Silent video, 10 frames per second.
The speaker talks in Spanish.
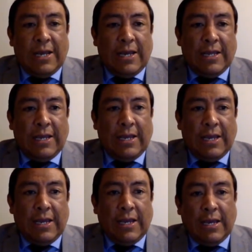
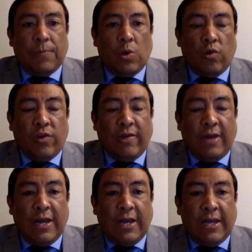de
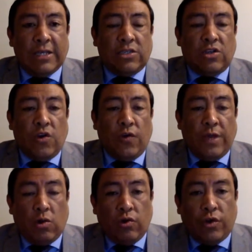Contabilidad de
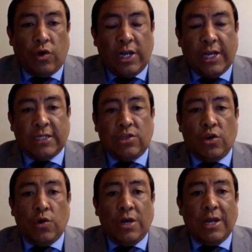Gestión, de Control de
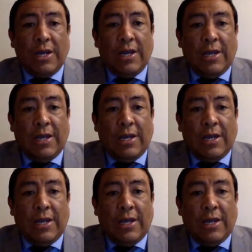Gestión,